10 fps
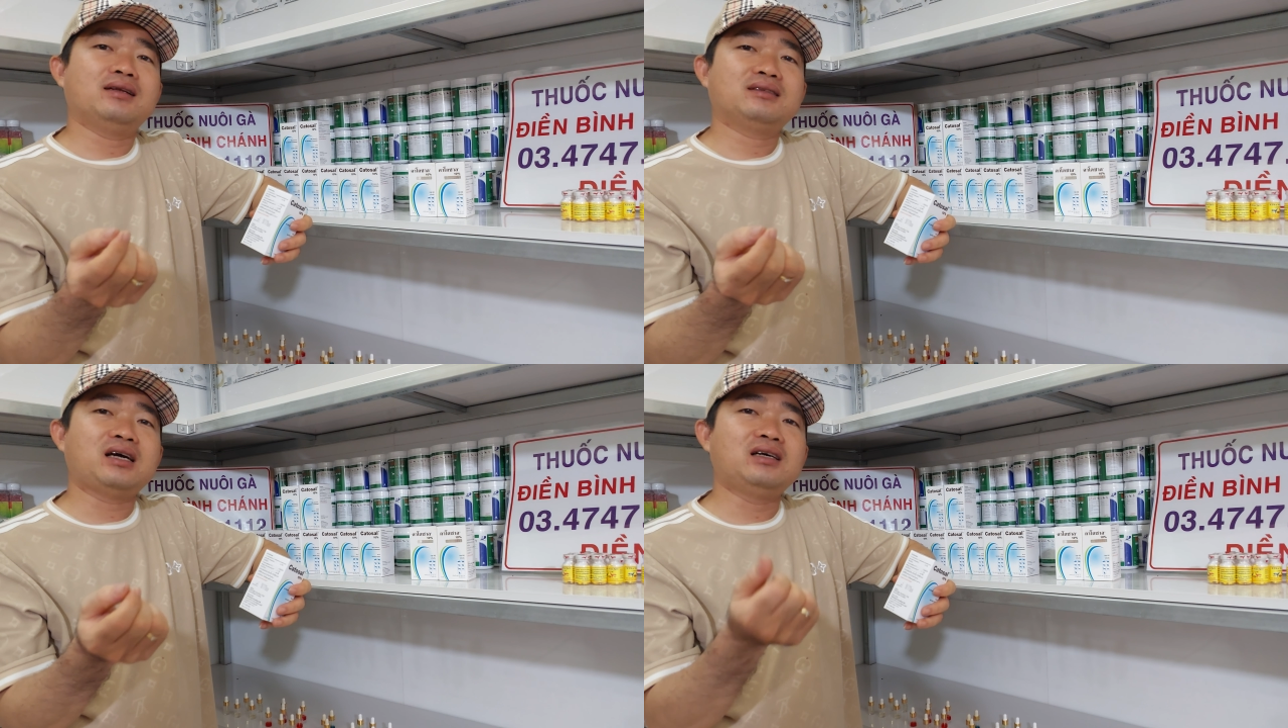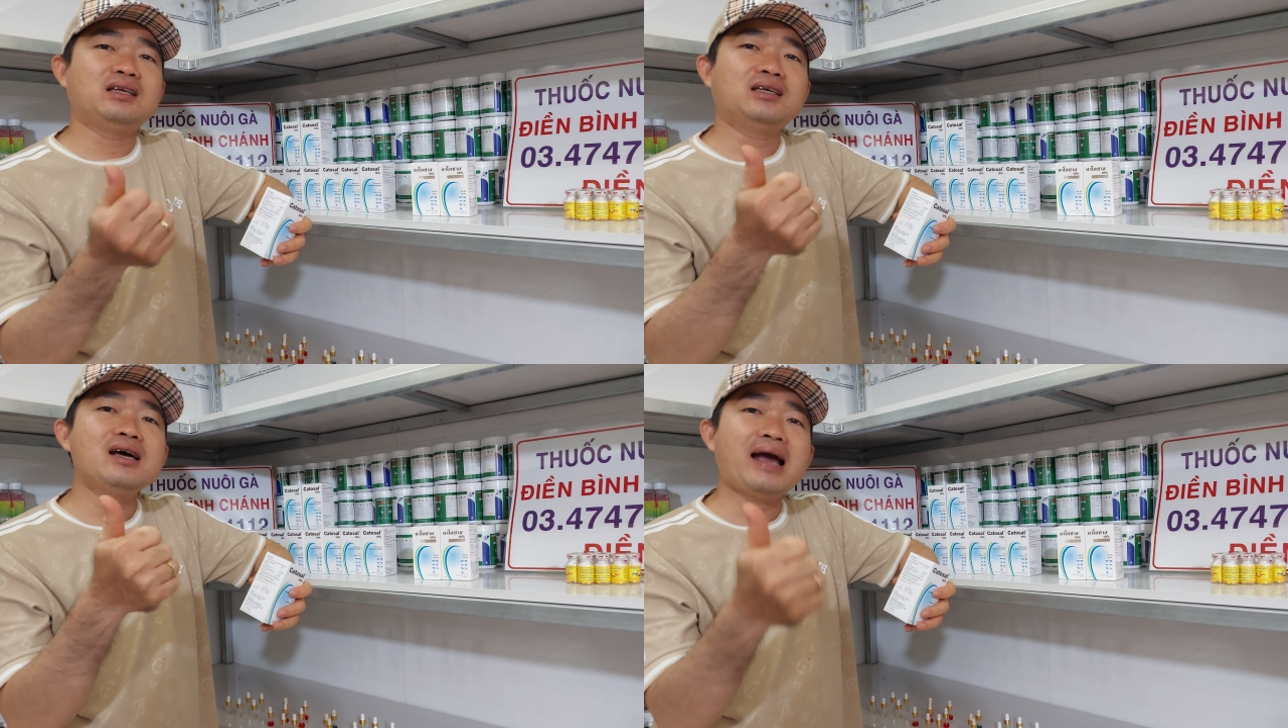từ
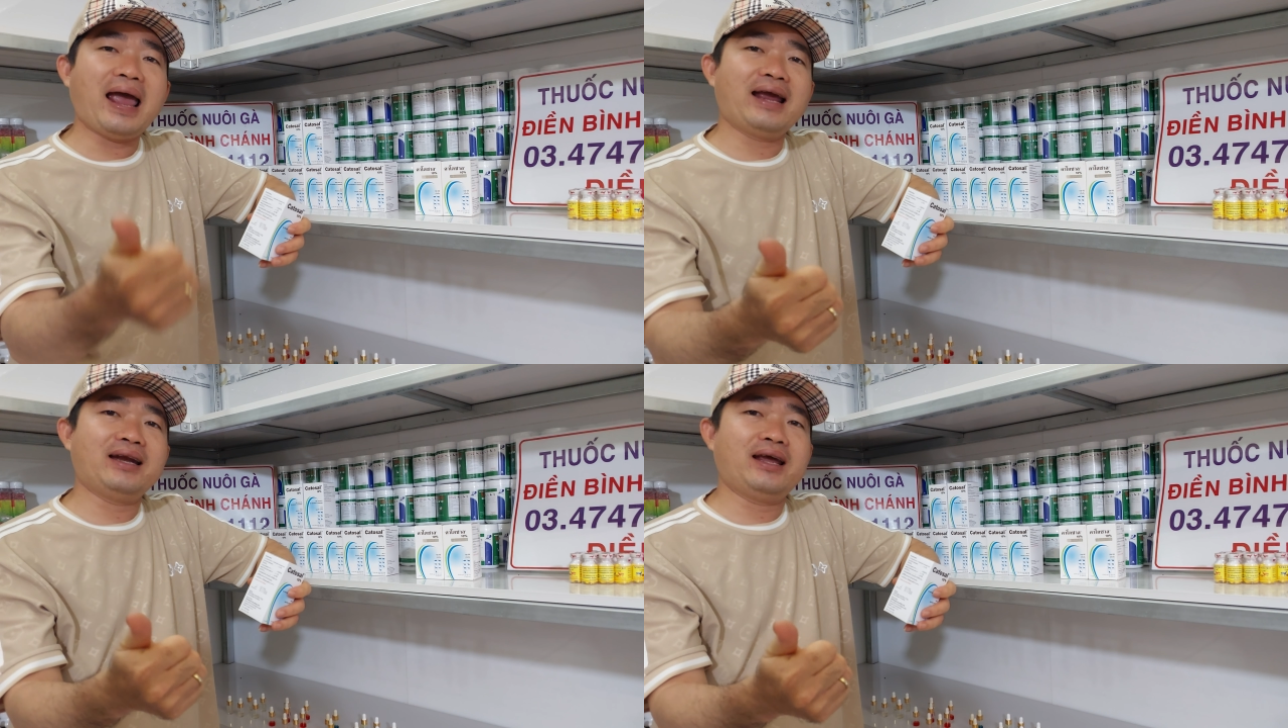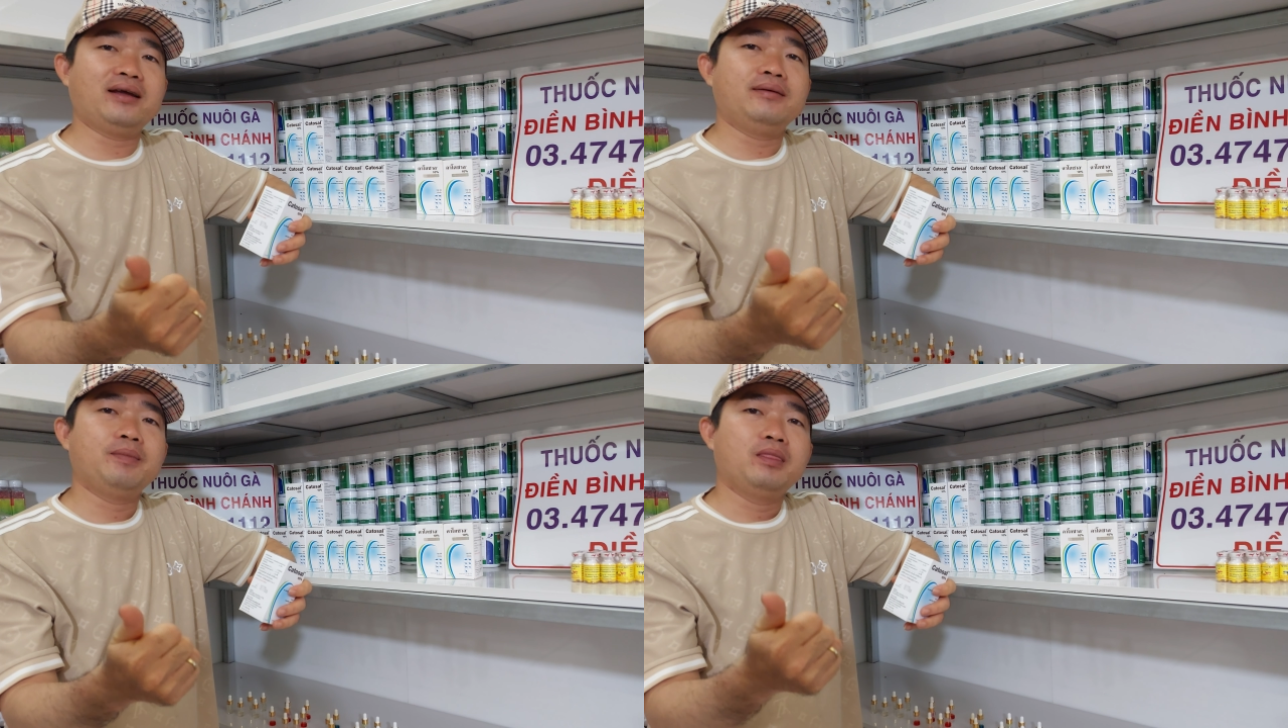những thức ăn nè
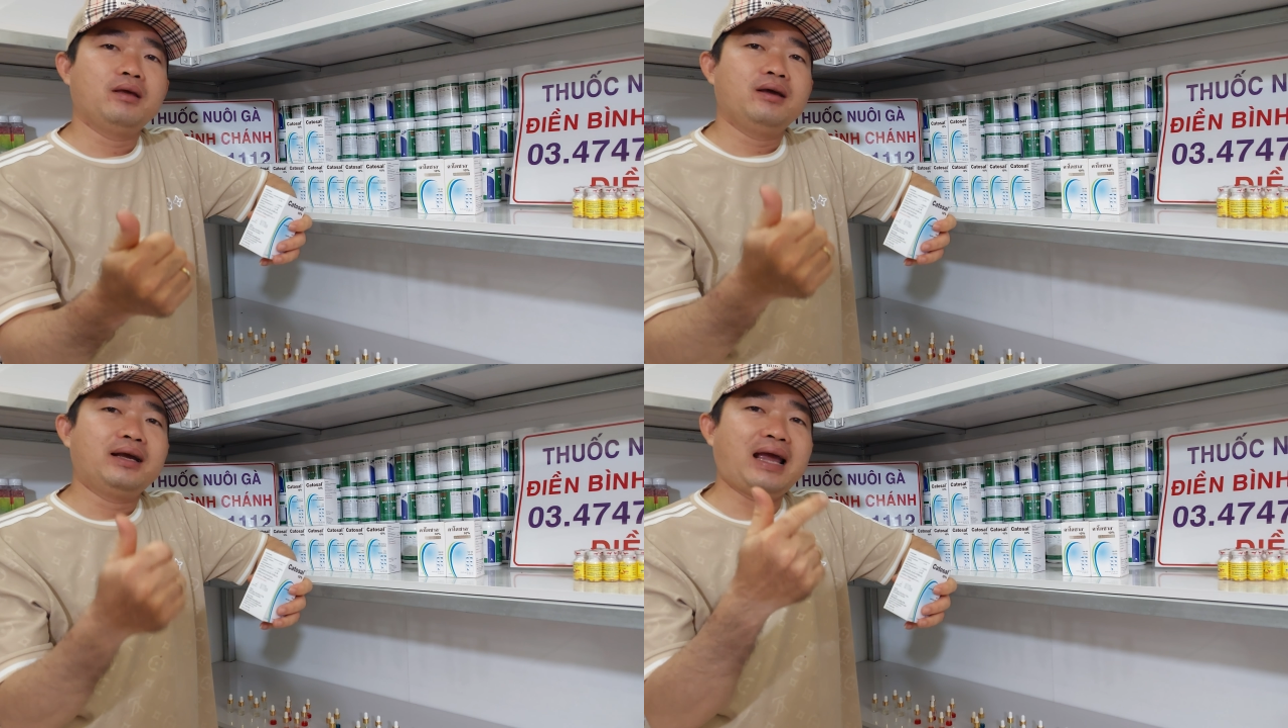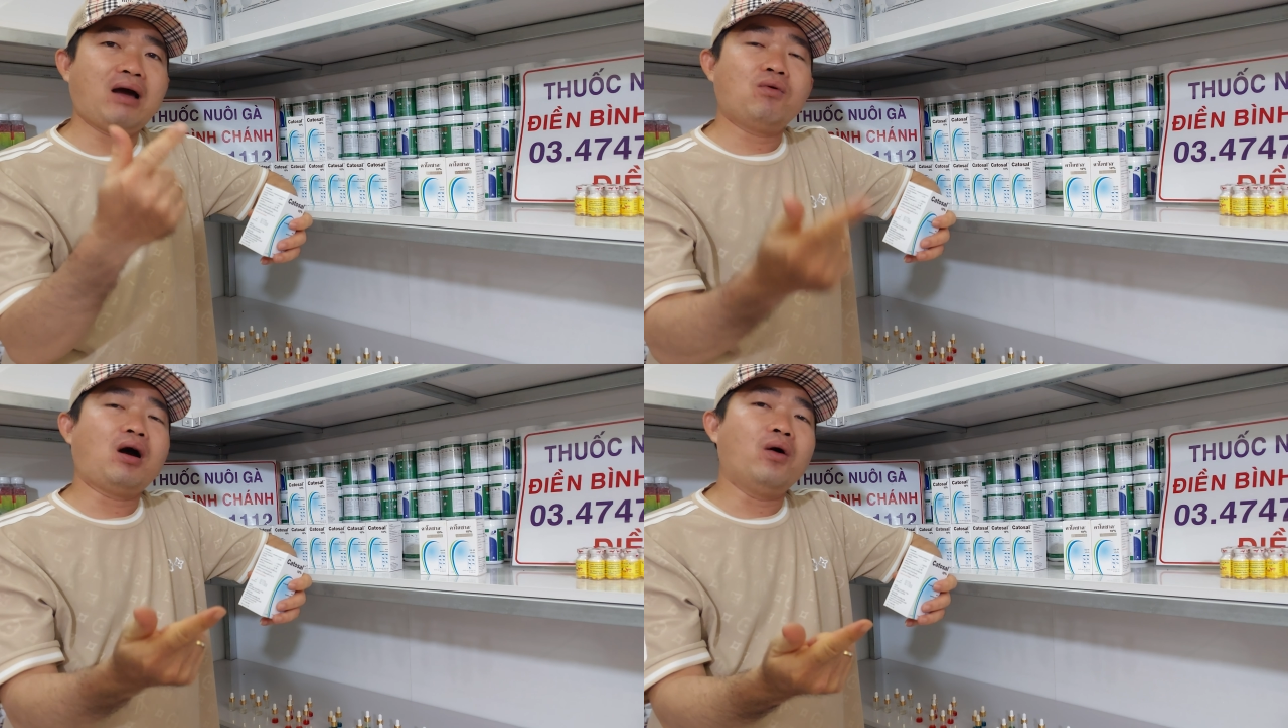
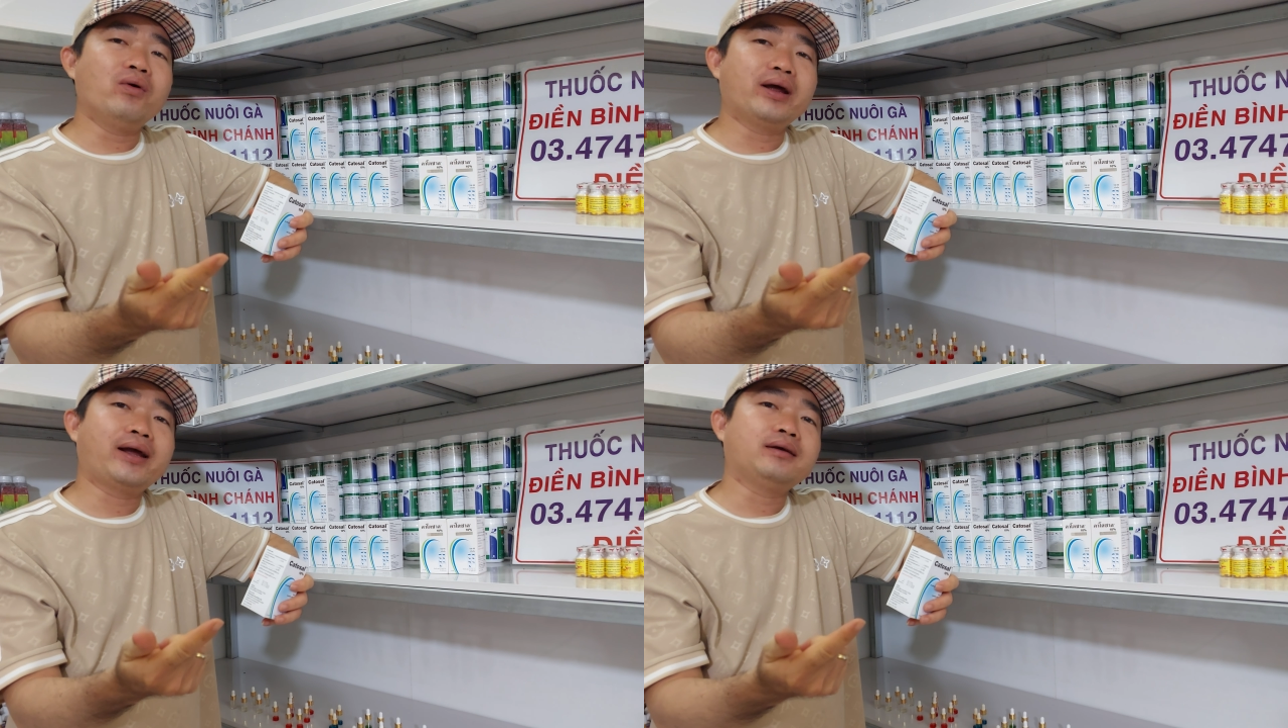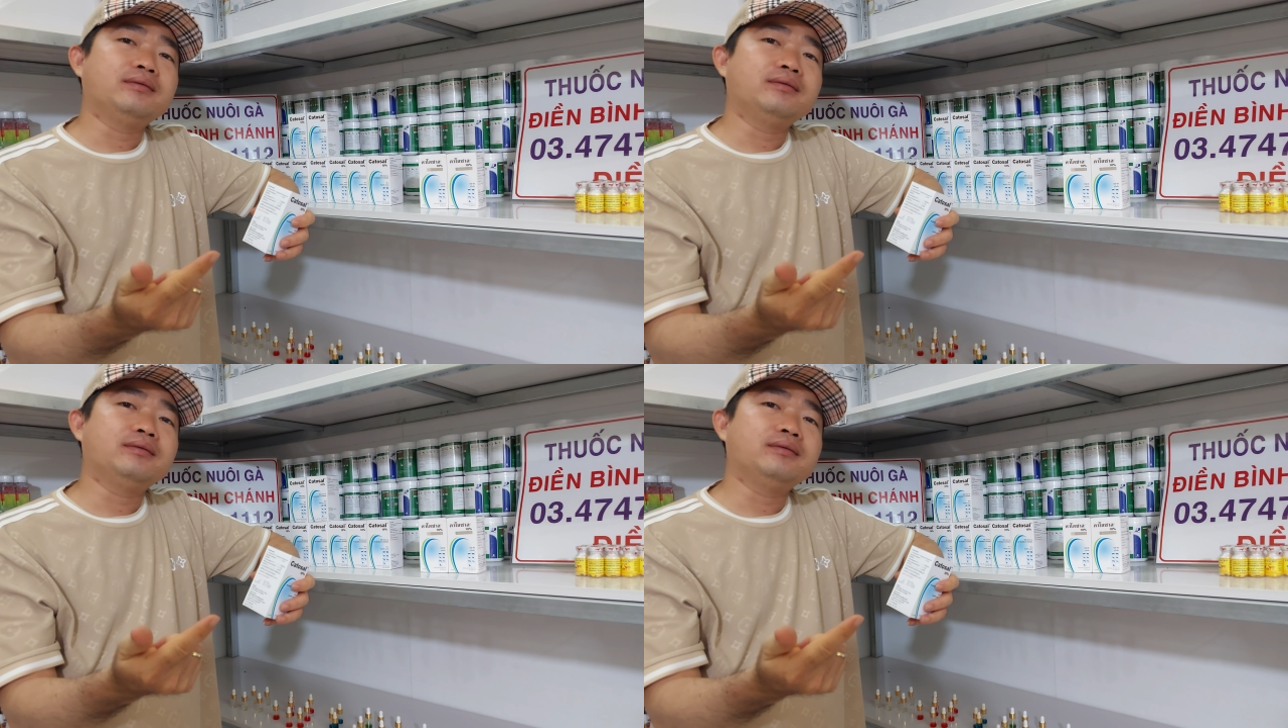rau củ nè